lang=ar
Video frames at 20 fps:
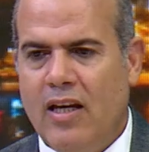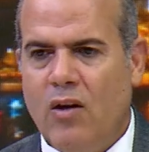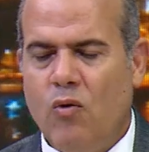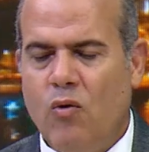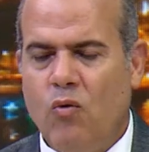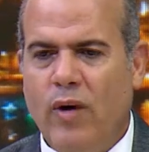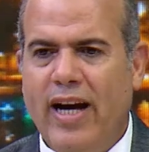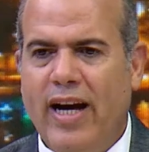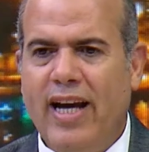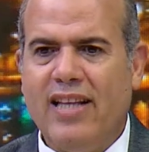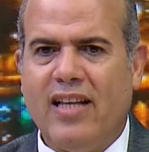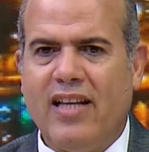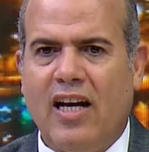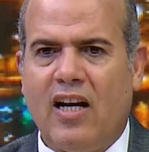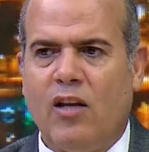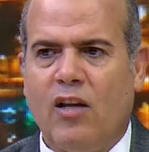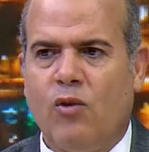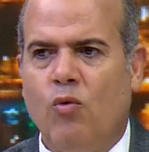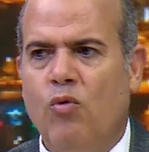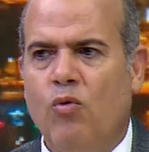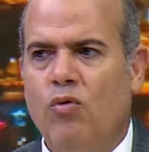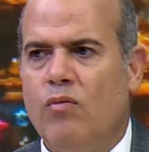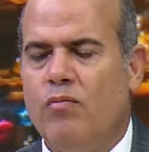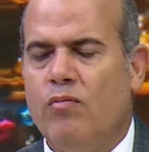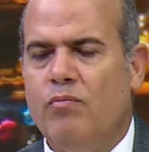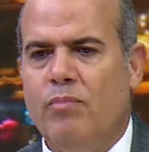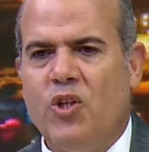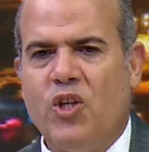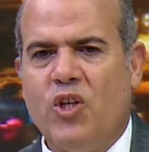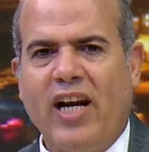ويتعرضون
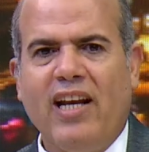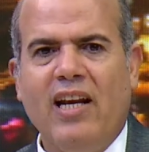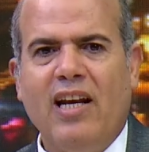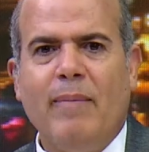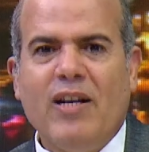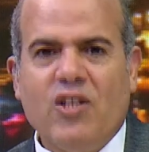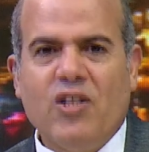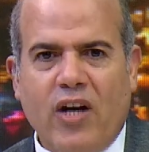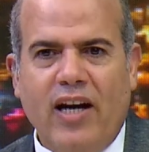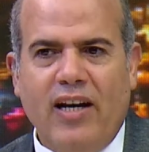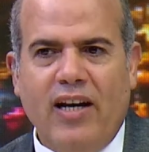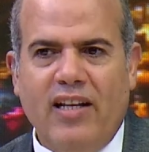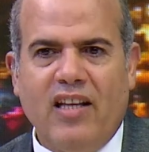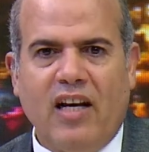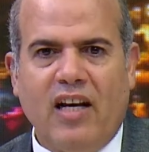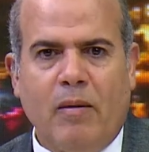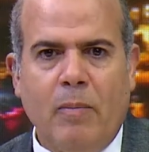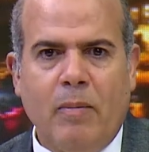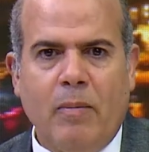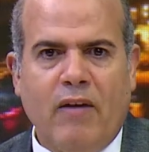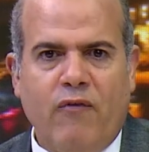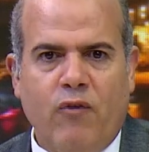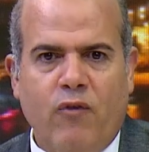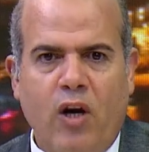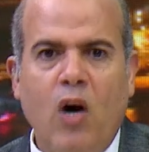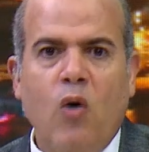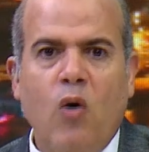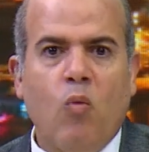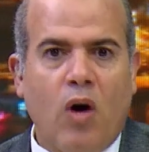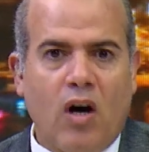بشكل بشع لتكريم
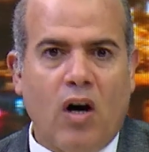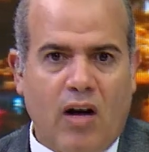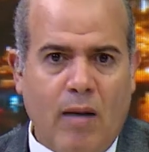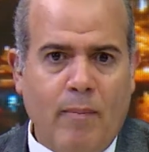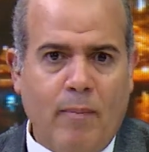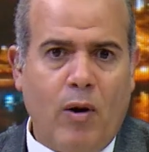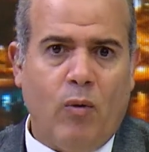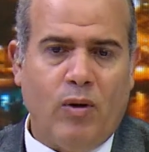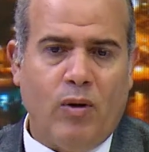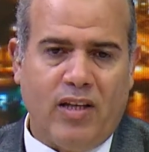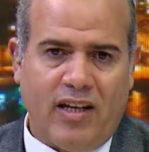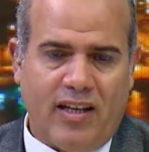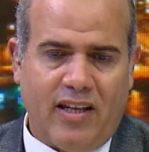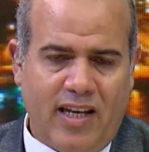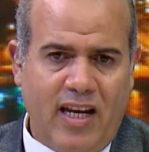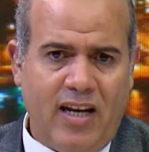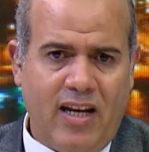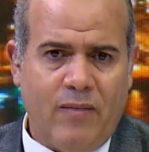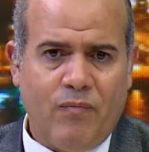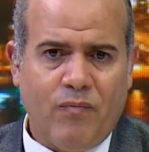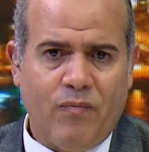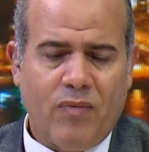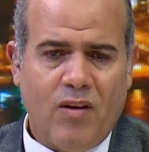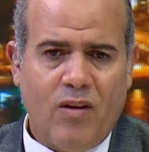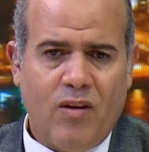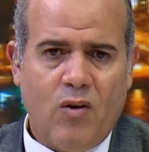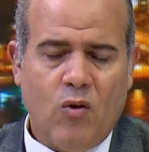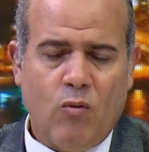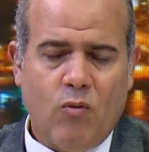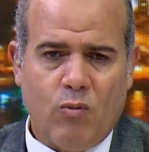أفواه وقمع وتنكيل
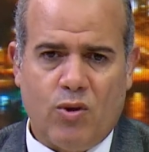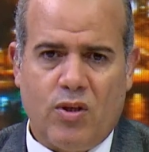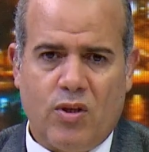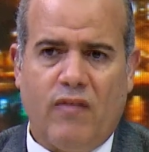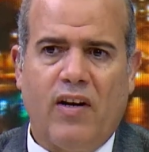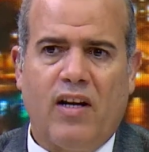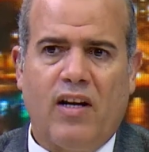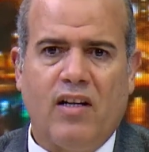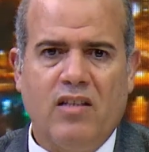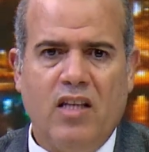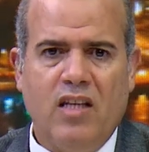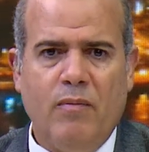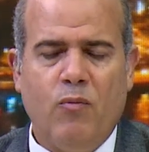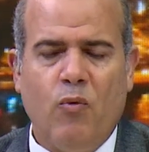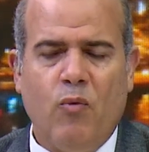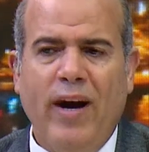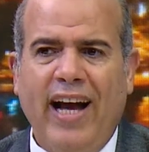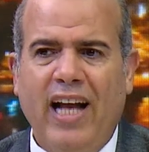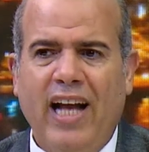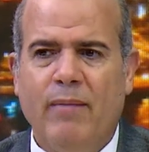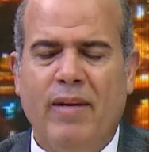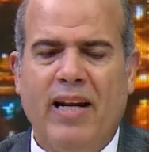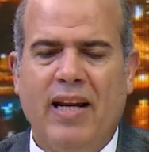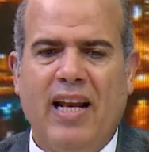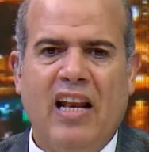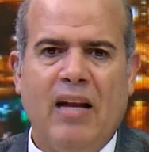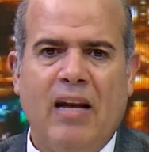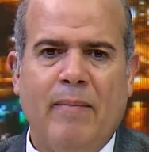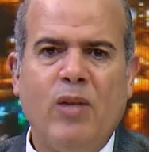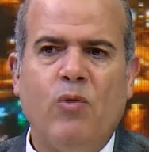مصطفى الخطيب واحد من
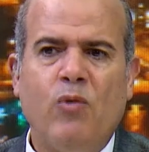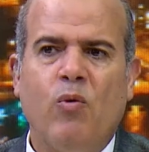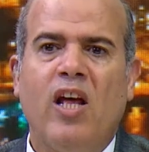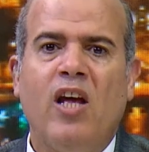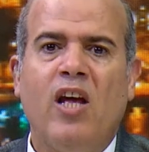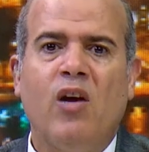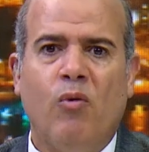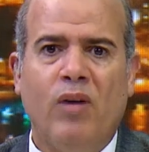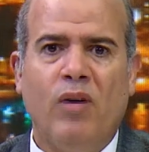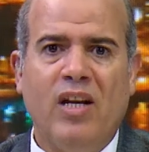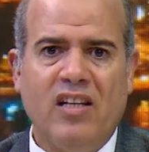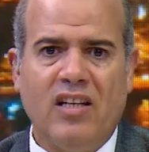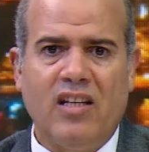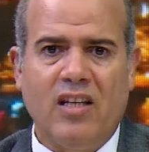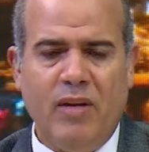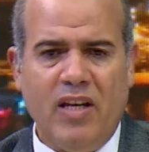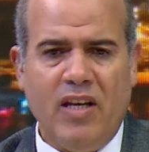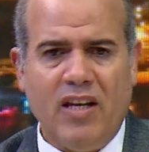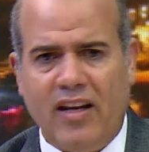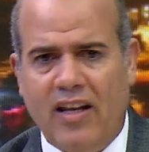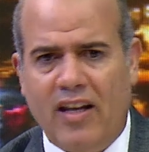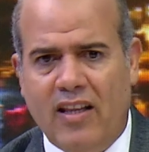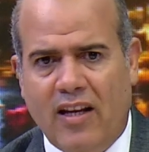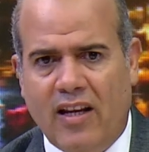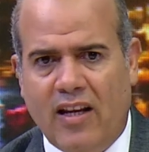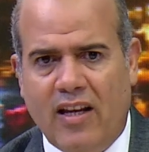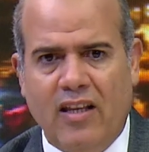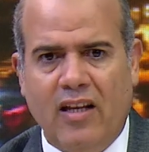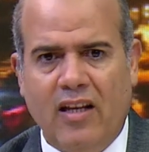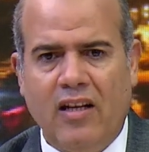العلامات والأيقونات الكبيرة جدا
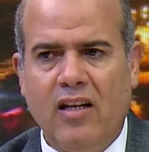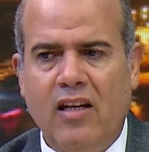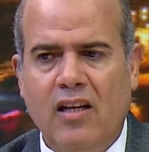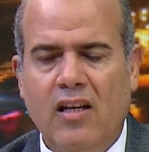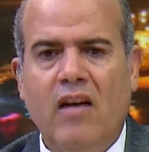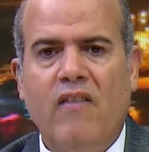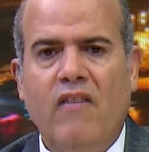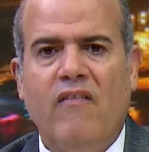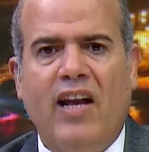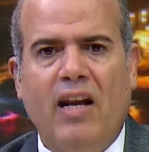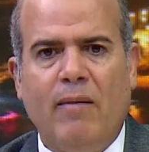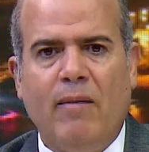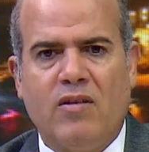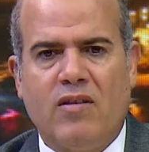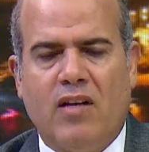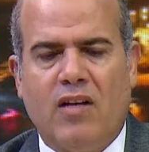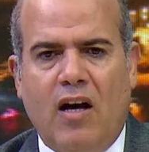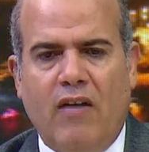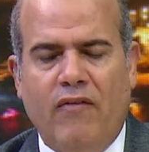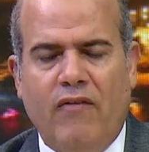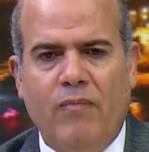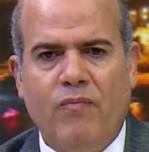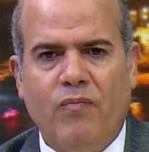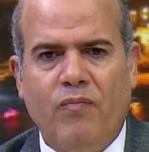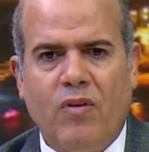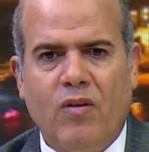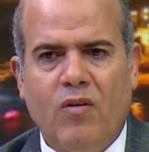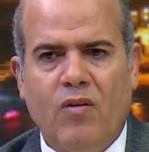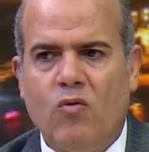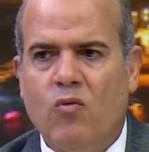جدا في عالم الصحافة
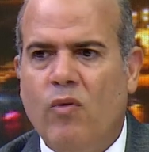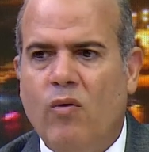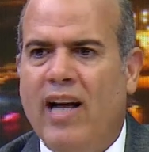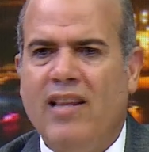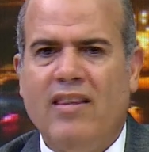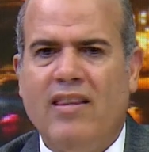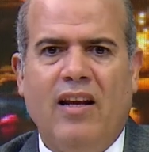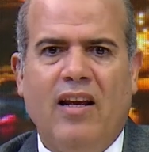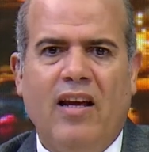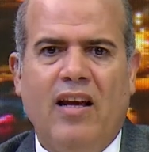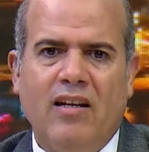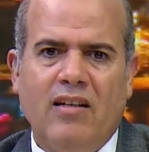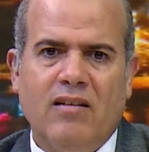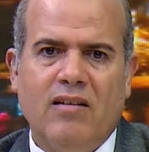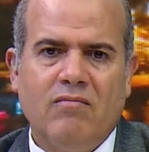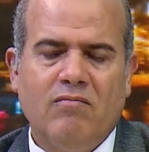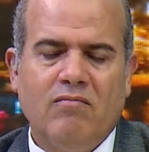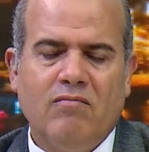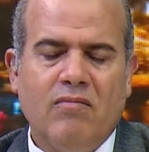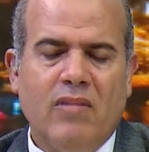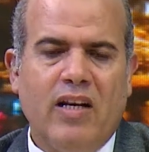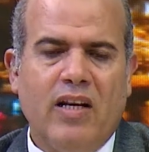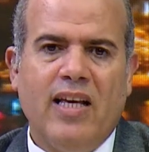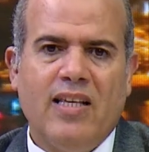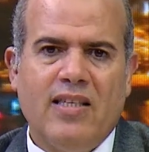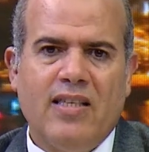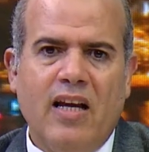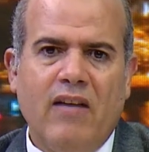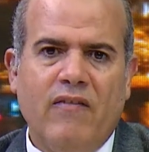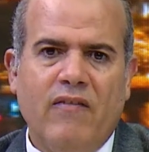وحتى الآن لا
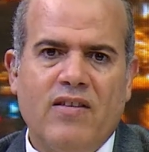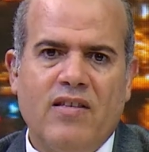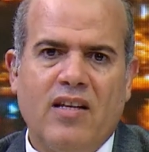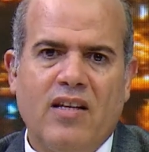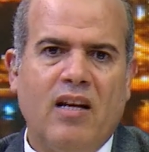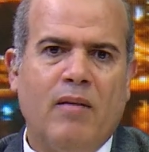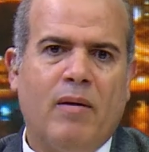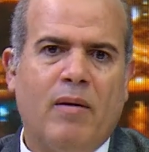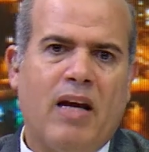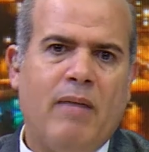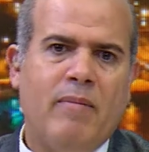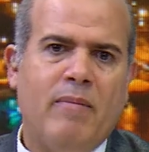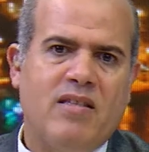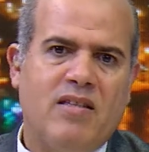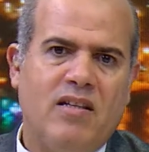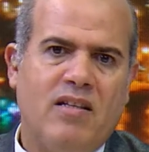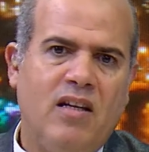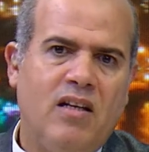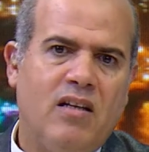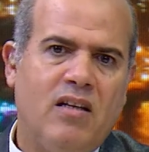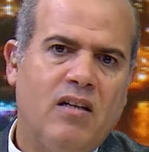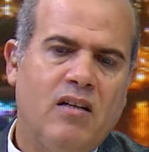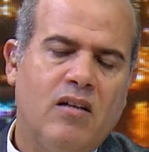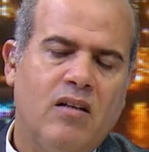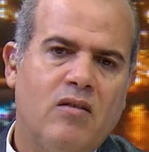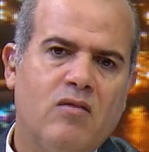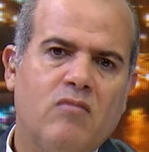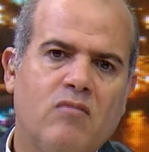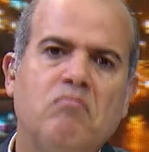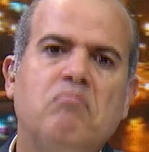يزال في السجن من خمس سنين
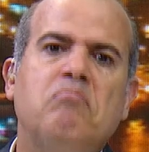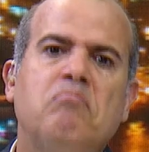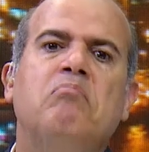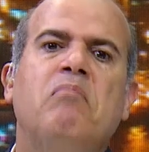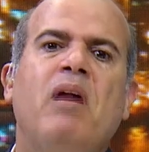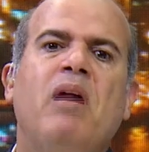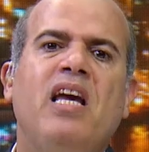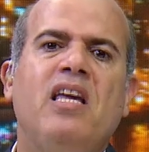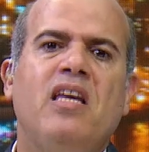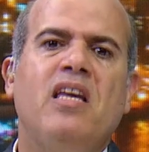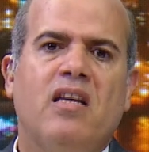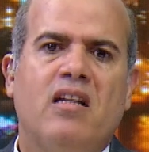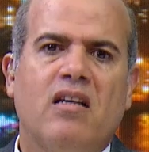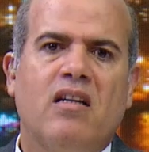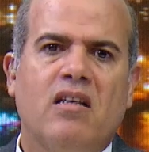بأي